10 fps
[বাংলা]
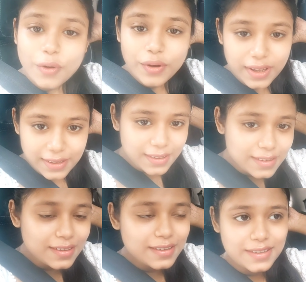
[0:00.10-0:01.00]

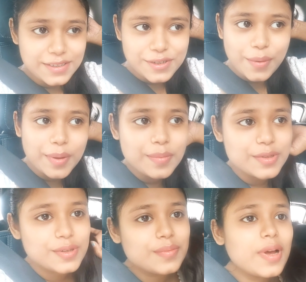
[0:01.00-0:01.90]
ওখানে
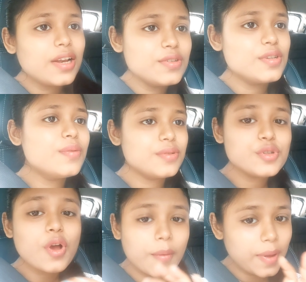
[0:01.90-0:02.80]
সবাই ভীষণ ভালো ছিল
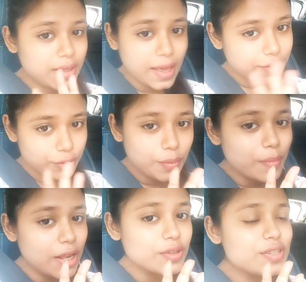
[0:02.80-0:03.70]
মানে সবাই
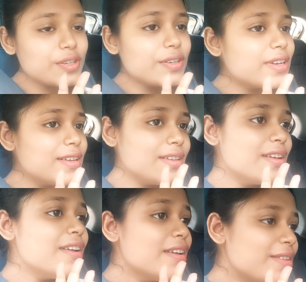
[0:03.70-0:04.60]
একদম ভালো ছিল না
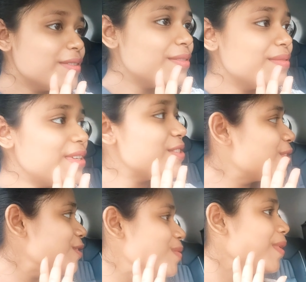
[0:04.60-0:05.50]

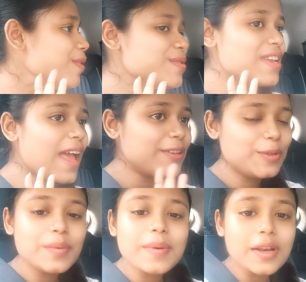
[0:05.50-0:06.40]
কিছু কিছু মানুষ
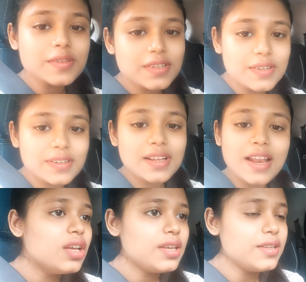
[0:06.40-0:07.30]
একদমই ভালো ছিল
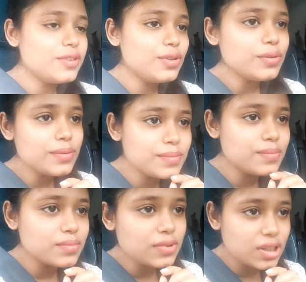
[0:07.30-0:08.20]
না কিন্তু
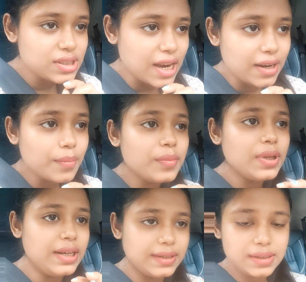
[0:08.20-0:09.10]
যারা
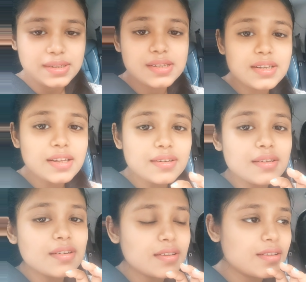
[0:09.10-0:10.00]
মিলিটারি
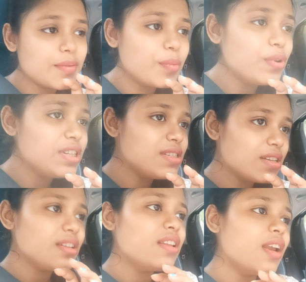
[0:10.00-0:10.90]
ছিলেন
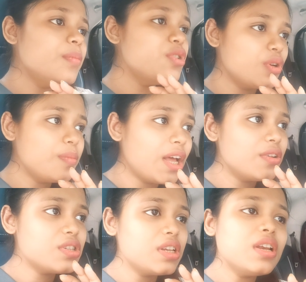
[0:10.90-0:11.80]
পুলিশ ছিলেন তারা ভীষণ
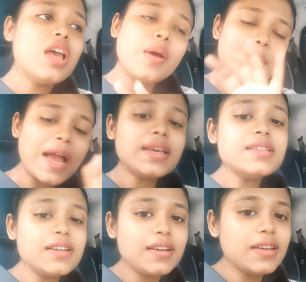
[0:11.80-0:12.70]
ভালো ছিলেন
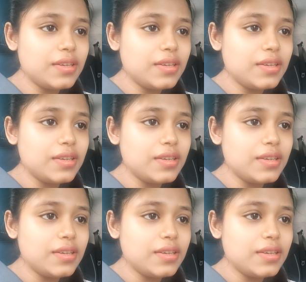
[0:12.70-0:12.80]
বাকি যারা